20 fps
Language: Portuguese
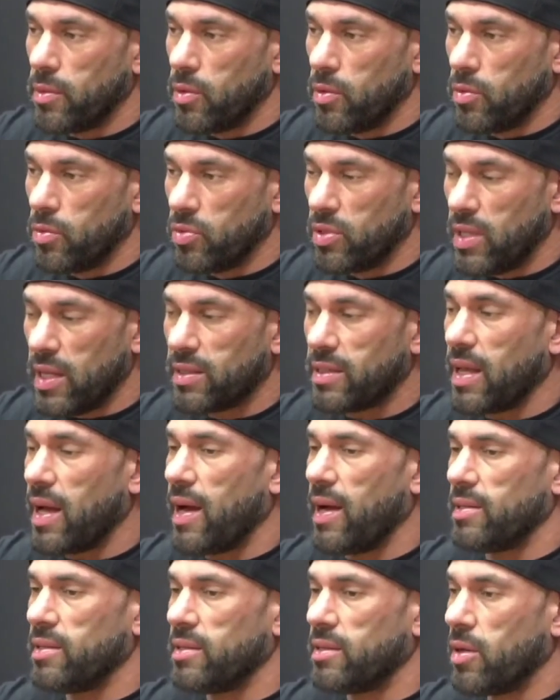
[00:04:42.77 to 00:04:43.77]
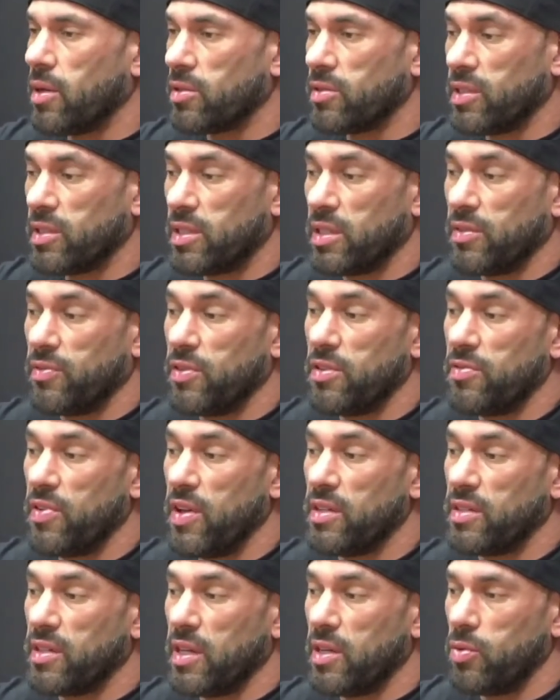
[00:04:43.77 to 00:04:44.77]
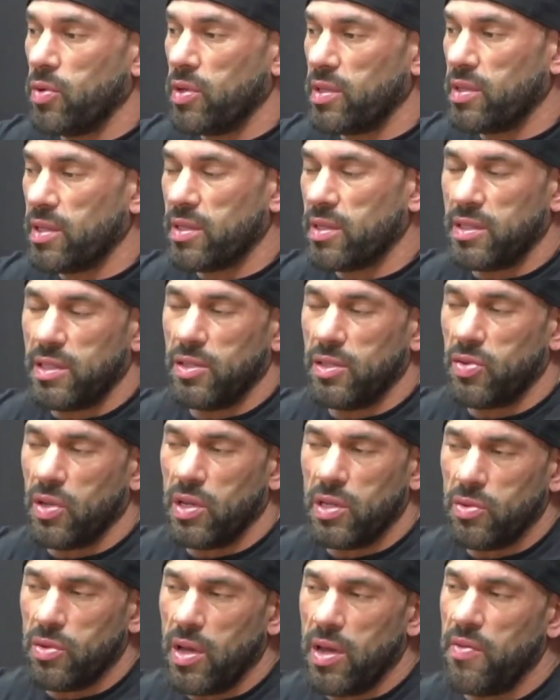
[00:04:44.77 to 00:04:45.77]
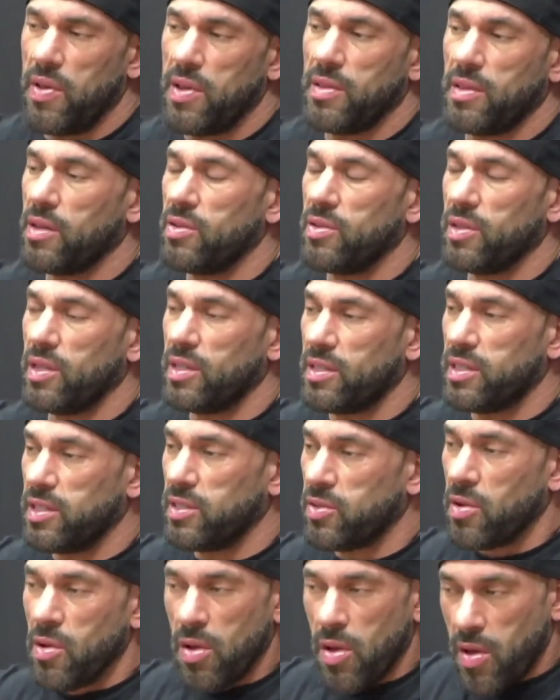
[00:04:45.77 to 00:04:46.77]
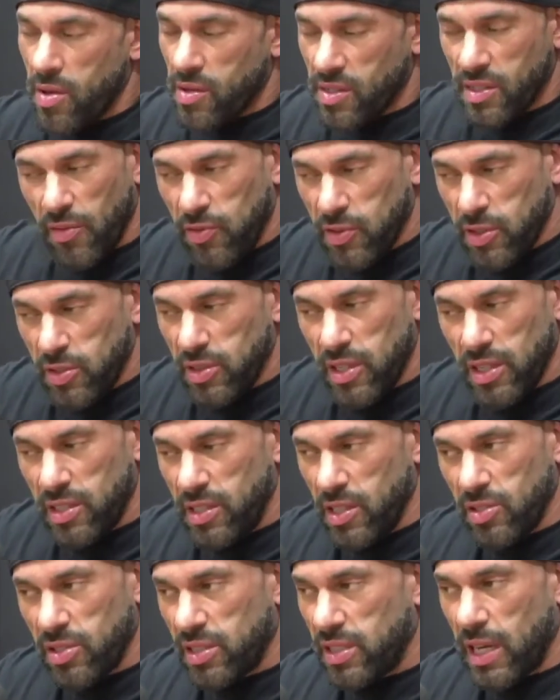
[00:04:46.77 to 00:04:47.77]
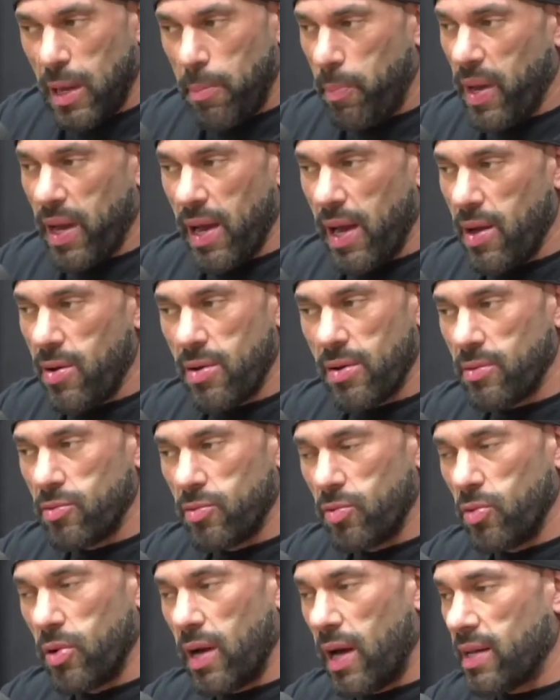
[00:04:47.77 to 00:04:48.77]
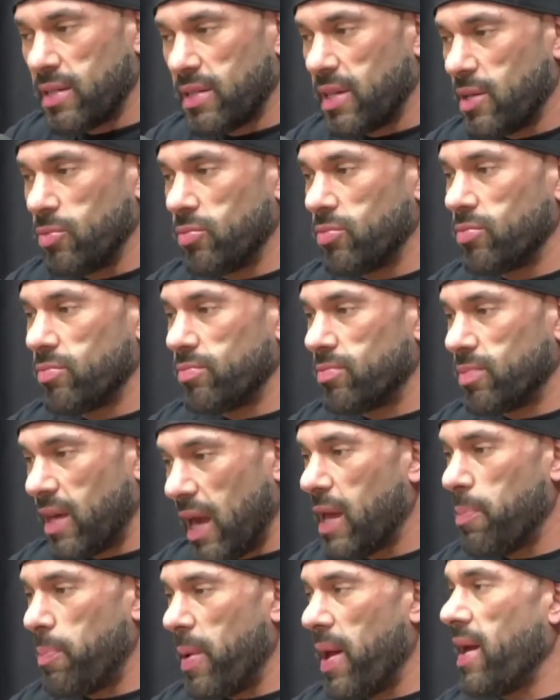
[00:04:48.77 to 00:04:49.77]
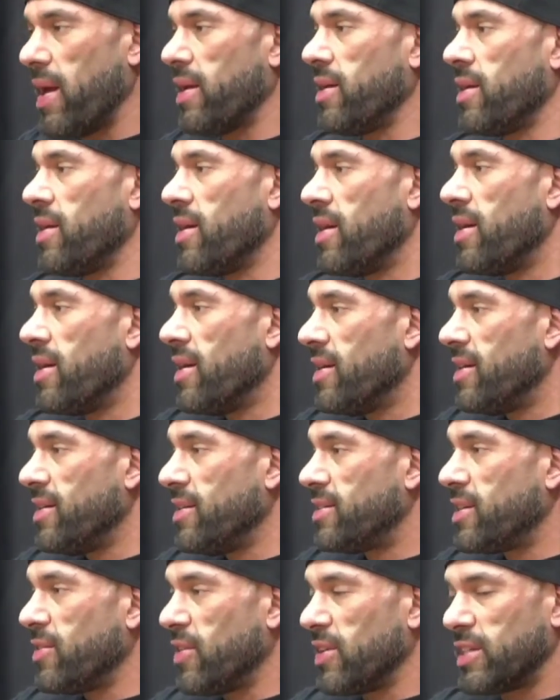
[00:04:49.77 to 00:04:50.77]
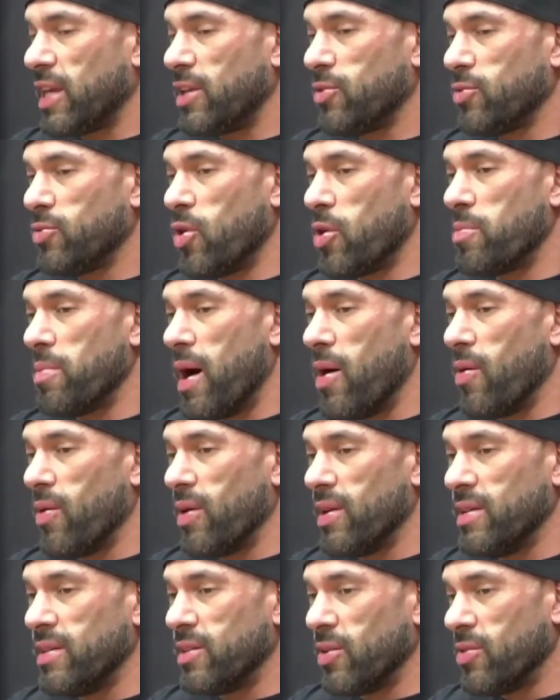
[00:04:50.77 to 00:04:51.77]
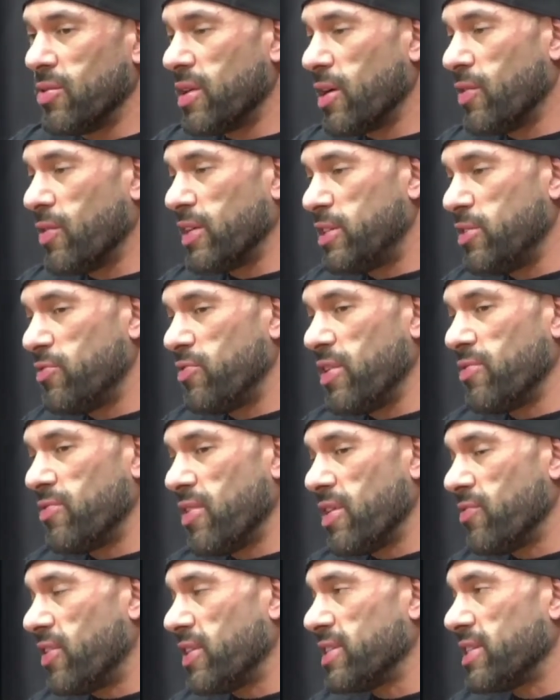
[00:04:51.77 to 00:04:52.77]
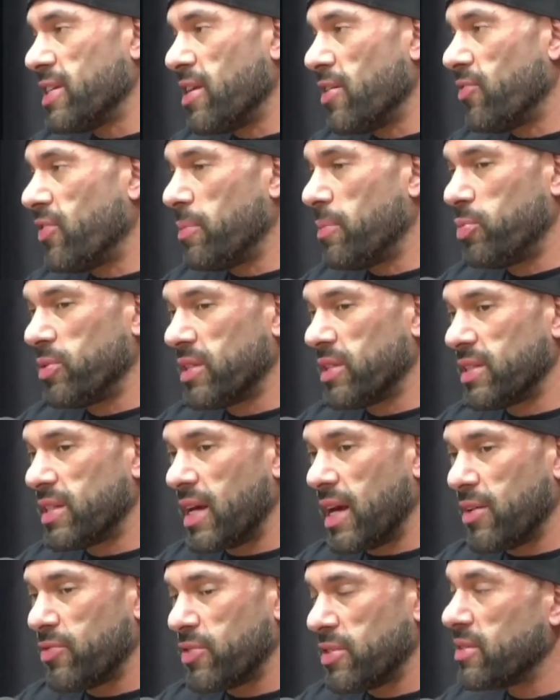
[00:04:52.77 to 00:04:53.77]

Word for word: os detalhes. Então, às vezes você vem inventando um exercício ali, não é inventando exercício. Você está fazendo exercício que você quer pegar num lugar que você não quer que pegue. E você vai sair do normal ali. Então o nego vai te ver, ver fazendo, aí fala, puta, esse cara fazendo